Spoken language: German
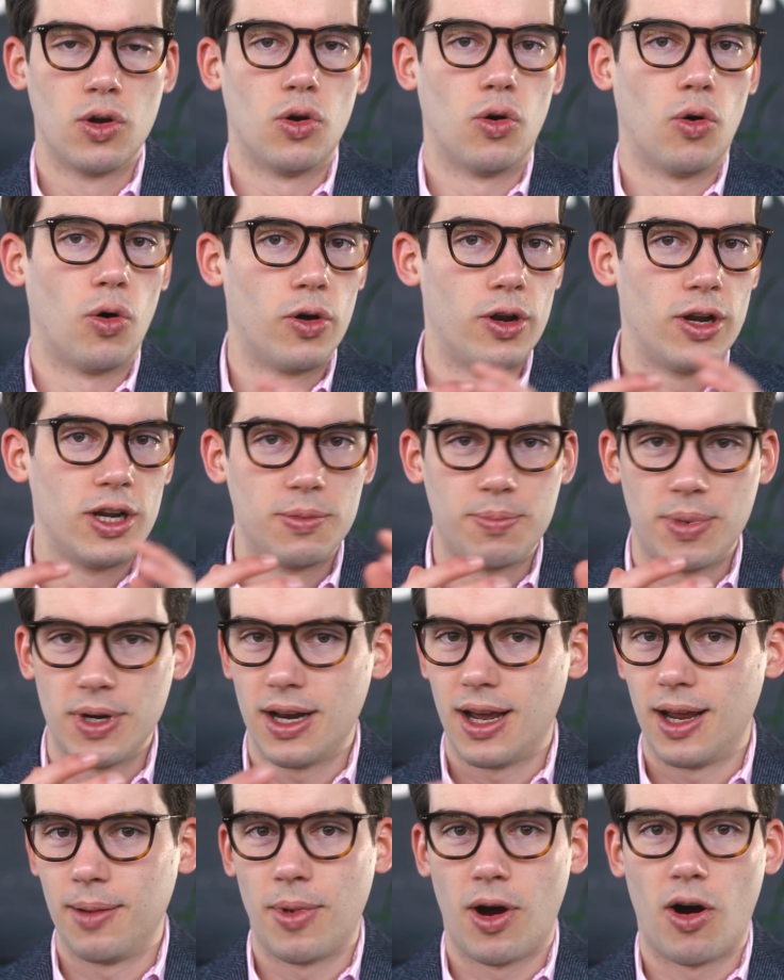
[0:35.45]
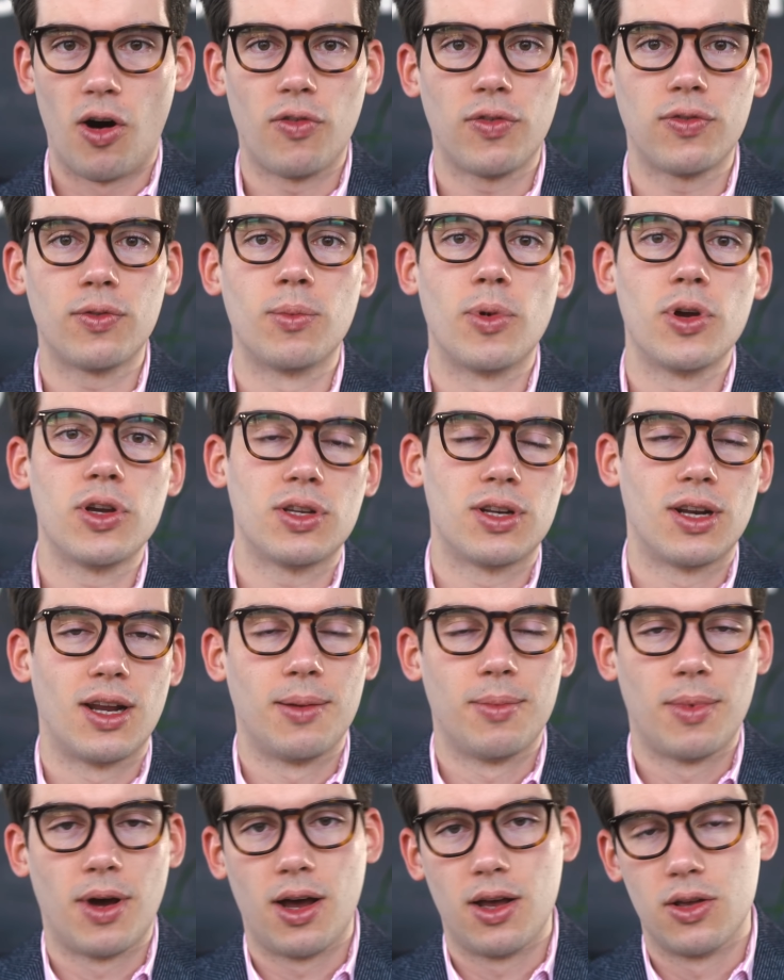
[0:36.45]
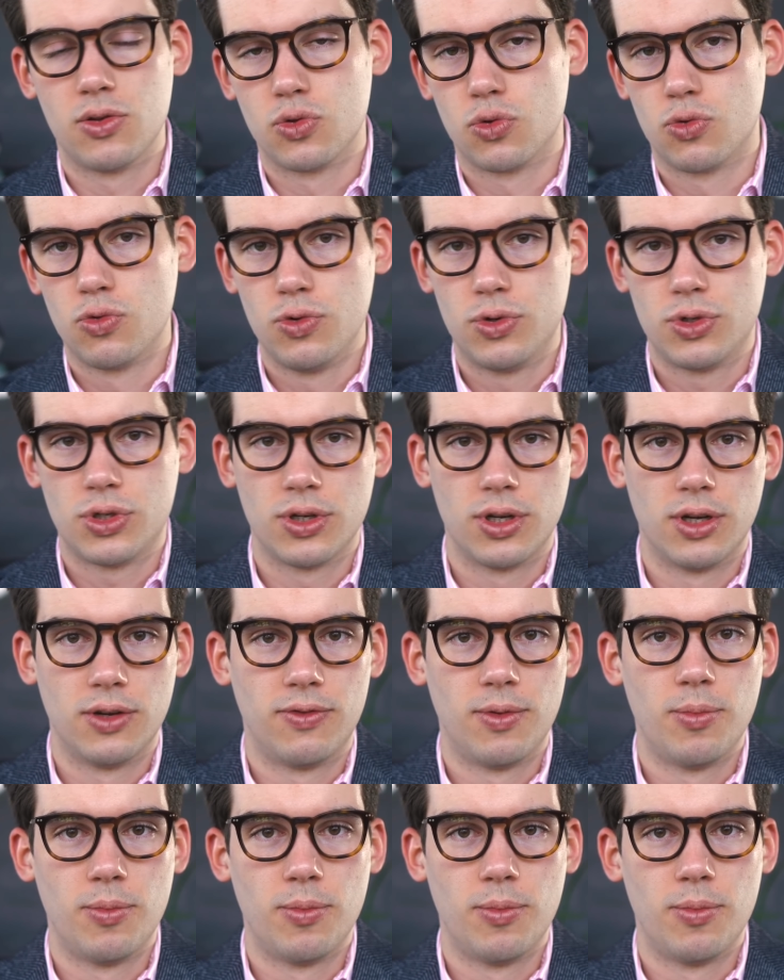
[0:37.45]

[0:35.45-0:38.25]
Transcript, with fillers: Und ich bin da immer offen, möchte da immer so gut äh,